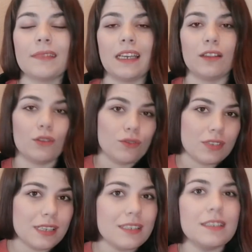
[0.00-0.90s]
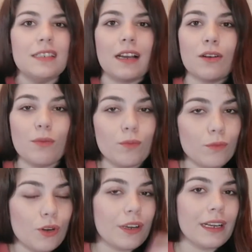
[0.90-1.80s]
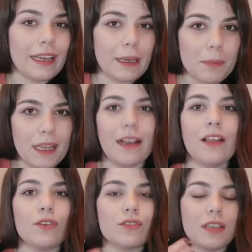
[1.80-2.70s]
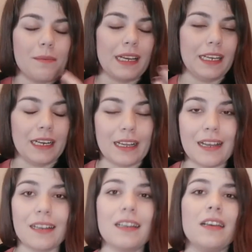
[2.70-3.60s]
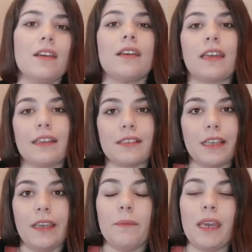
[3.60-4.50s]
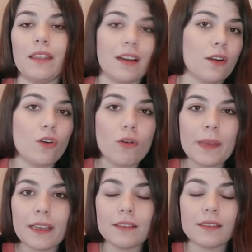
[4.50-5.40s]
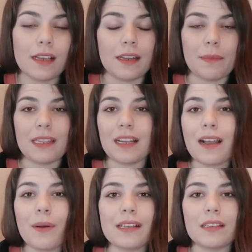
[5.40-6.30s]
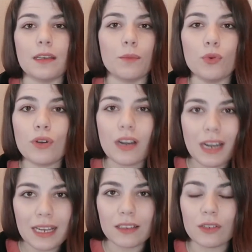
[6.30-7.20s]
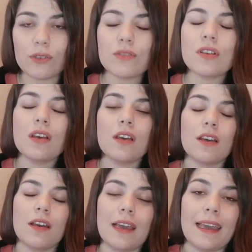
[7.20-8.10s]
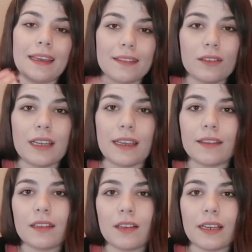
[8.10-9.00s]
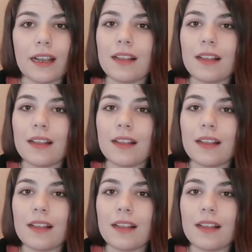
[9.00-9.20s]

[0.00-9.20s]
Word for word: Entonces, ya con lo que les he explicado, se imaginarán que si mientras comen se alimentan a base de puros lácteos, este, este